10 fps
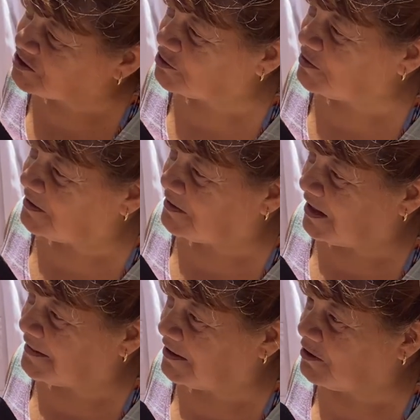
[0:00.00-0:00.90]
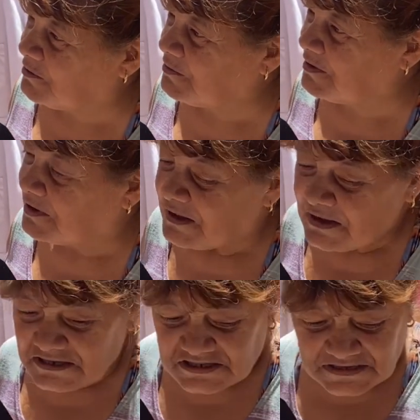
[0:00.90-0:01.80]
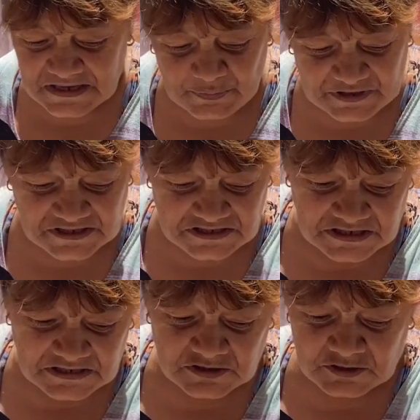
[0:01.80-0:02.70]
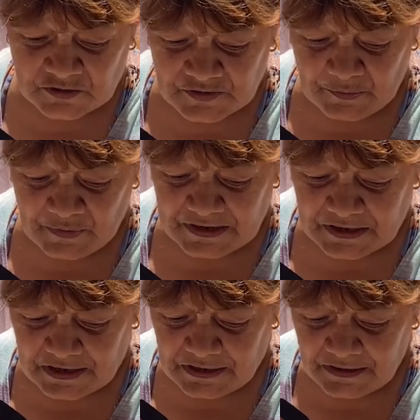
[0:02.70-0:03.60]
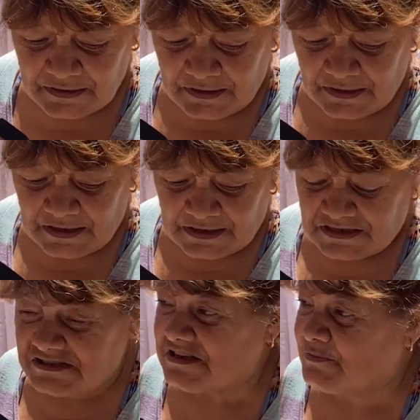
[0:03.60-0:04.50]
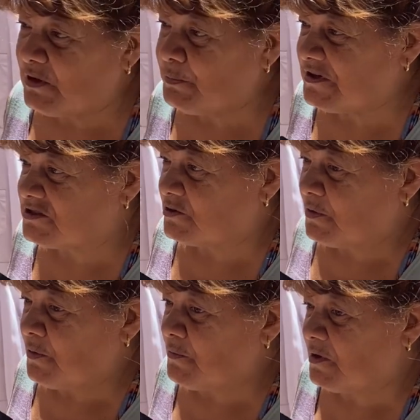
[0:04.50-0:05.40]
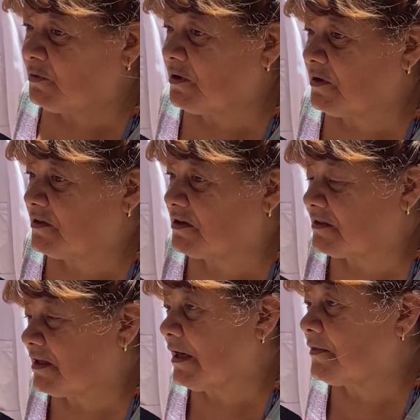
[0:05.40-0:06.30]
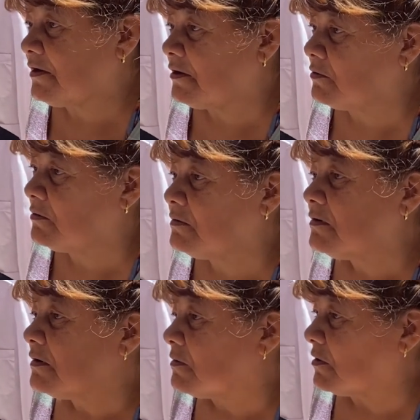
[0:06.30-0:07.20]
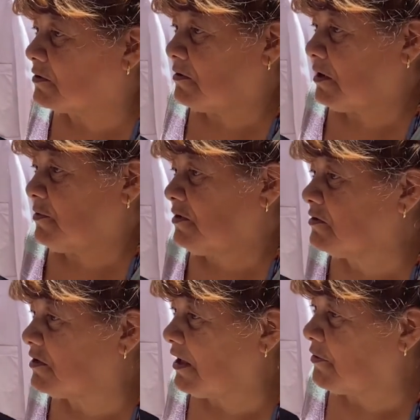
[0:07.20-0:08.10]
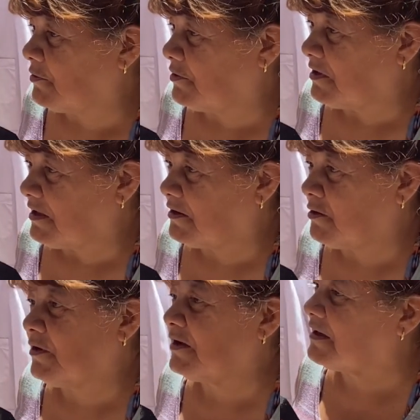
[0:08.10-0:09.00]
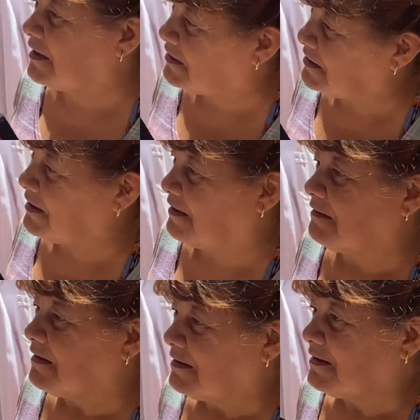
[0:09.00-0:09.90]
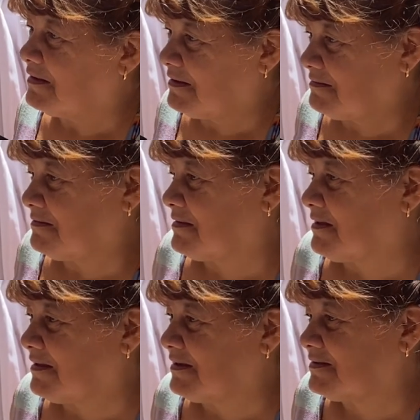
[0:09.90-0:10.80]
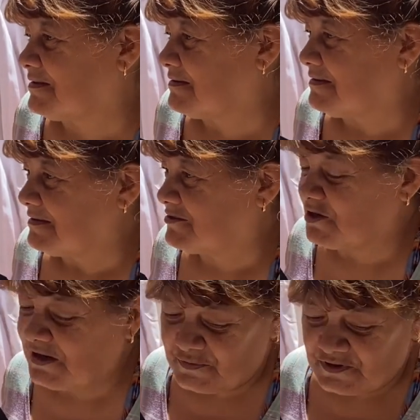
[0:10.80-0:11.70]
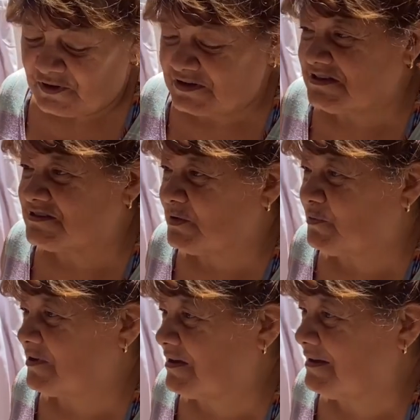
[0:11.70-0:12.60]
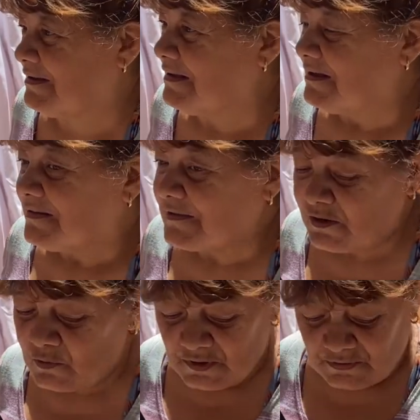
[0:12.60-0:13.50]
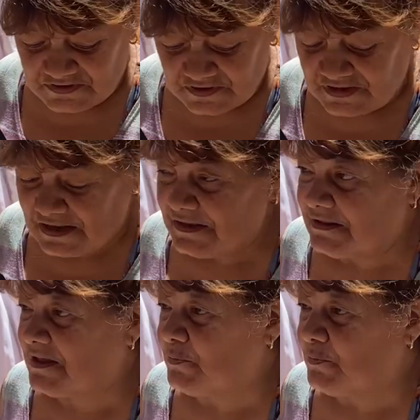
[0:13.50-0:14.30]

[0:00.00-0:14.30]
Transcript: yo la dejo y esas zapatillas son de marca, 15 eh, mil pesos. Eh, bueno, le dije, te las dejo, cuando las vendo te las doy. No es que, ¿entendés? Yo las vendo a 15 porque están nuevas, están lindas,